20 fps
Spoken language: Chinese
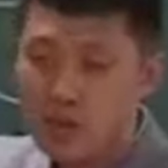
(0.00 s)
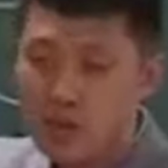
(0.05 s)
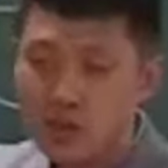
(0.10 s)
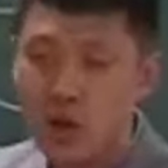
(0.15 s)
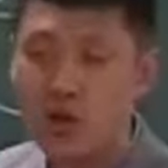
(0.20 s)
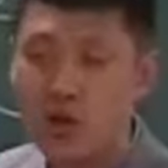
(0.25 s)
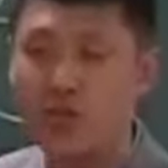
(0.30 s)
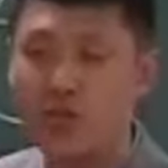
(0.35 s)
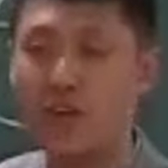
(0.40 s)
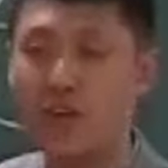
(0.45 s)

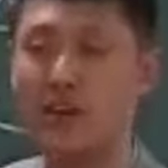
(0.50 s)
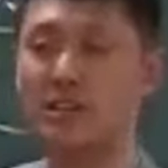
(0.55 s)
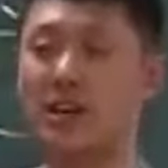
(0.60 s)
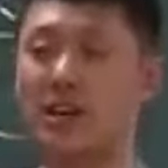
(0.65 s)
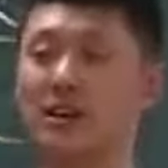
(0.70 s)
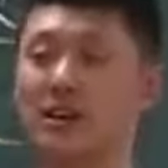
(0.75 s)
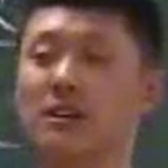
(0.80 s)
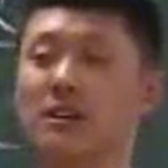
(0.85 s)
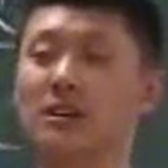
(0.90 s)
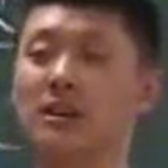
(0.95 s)
到费
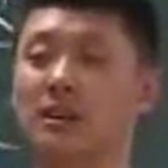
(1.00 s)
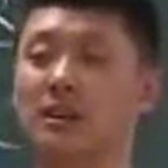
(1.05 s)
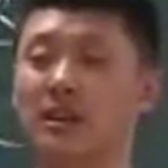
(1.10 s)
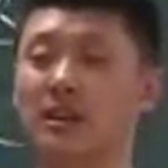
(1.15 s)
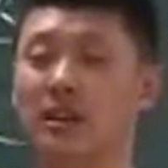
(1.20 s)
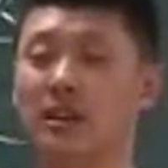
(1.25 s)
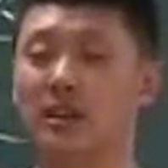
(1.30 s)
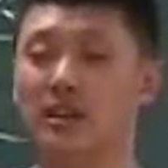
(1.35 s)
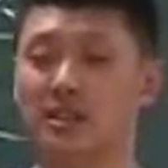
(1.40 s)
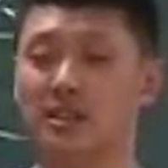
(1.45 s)
城，
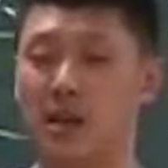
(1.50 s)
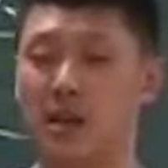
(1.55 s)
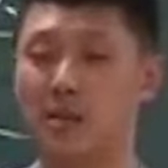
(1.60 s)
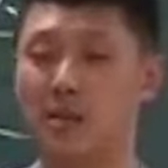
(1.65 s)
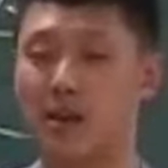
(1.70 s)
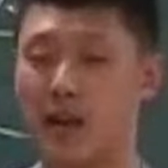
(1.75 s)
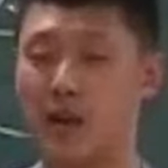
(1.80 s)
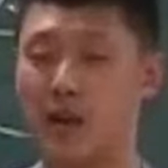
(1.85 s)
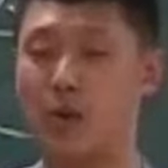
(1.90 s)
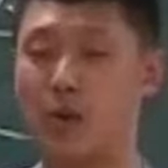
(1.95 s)
咱们开